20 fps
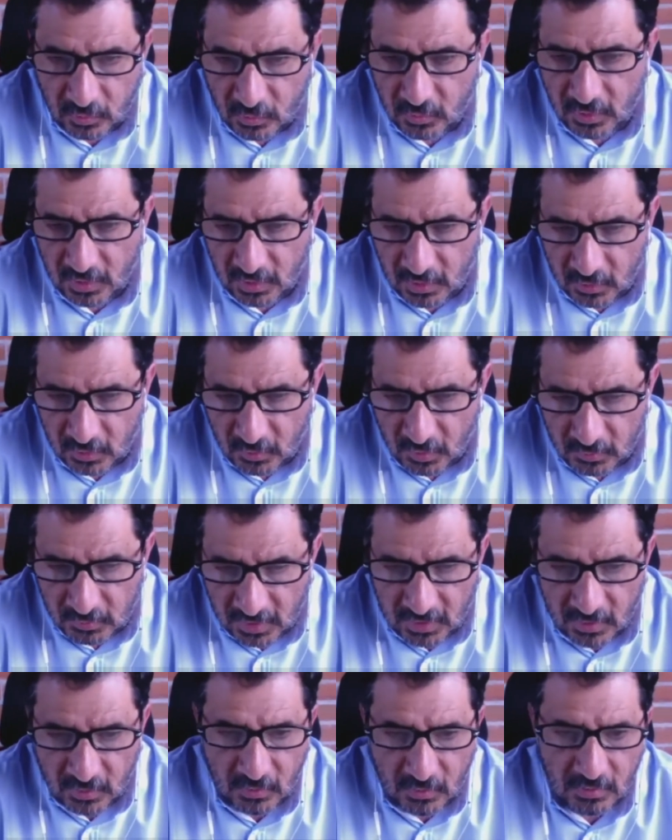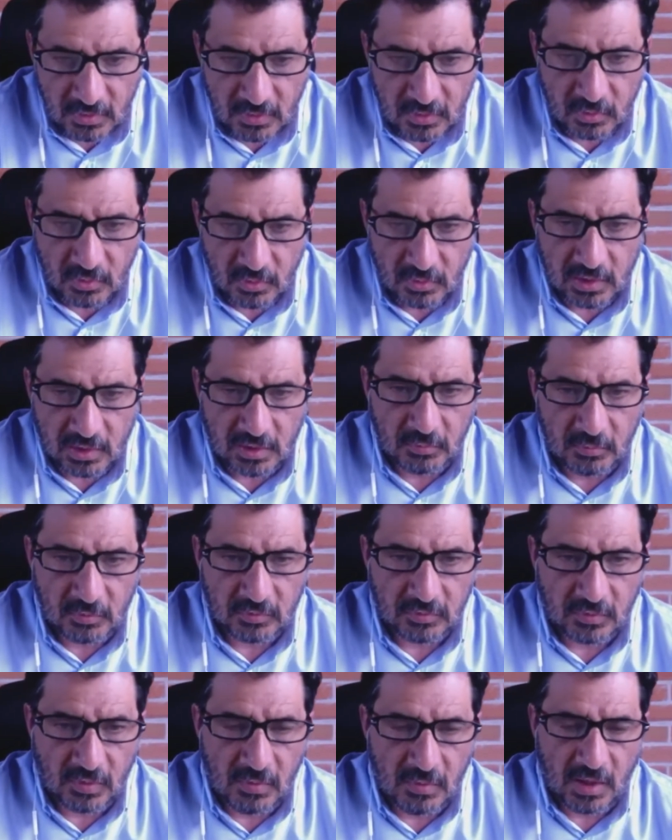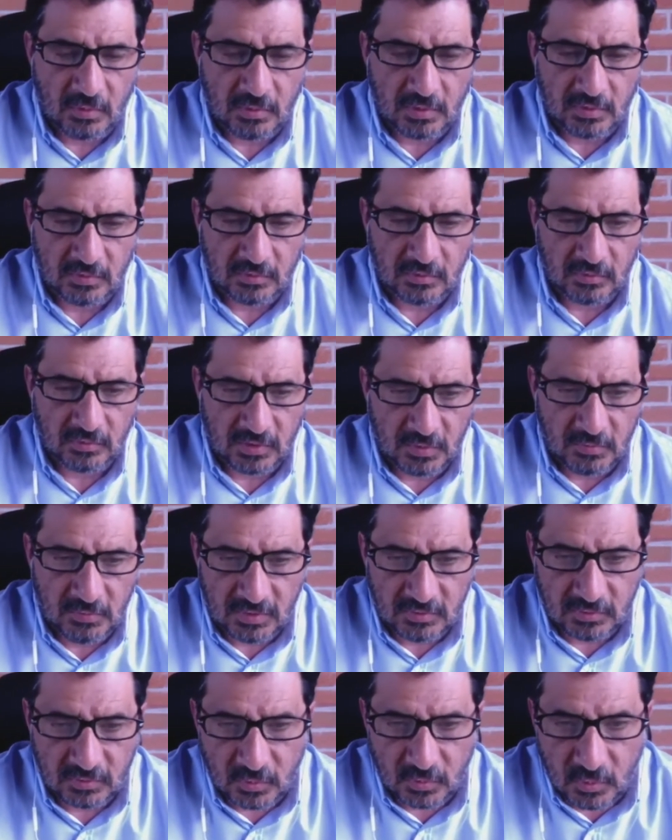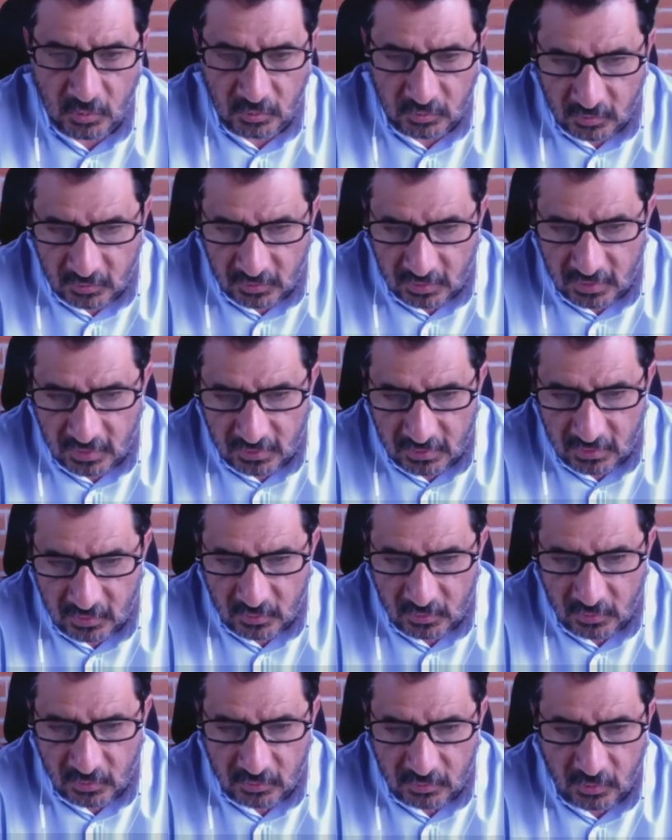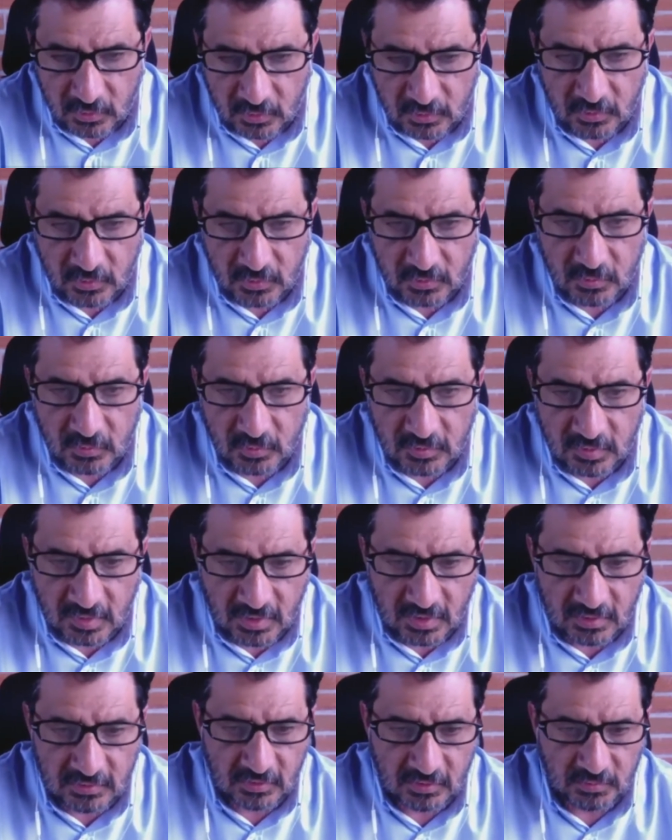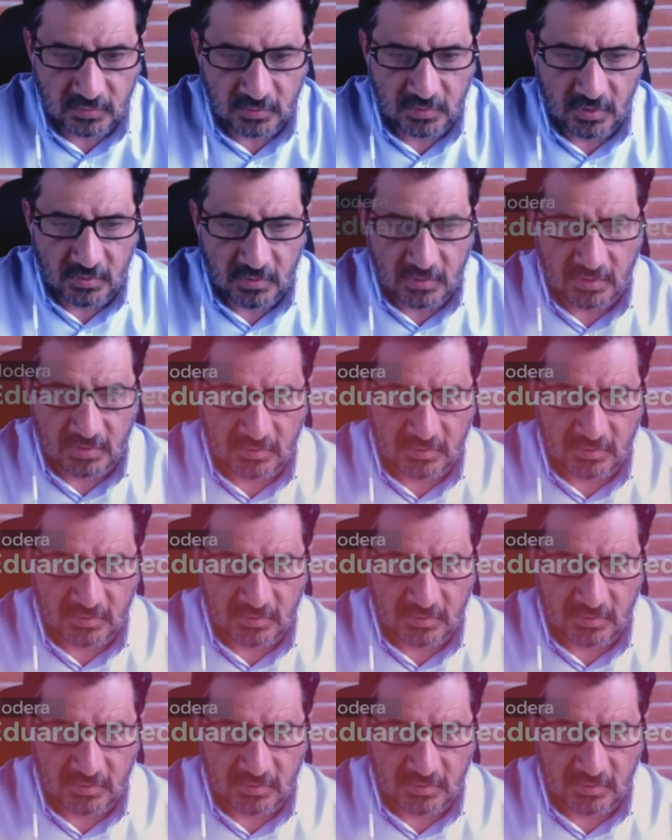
un querido amigo con quien hemos trabajado en estos temas, un gusto tenerte con nosotros. Muchas gracias por haber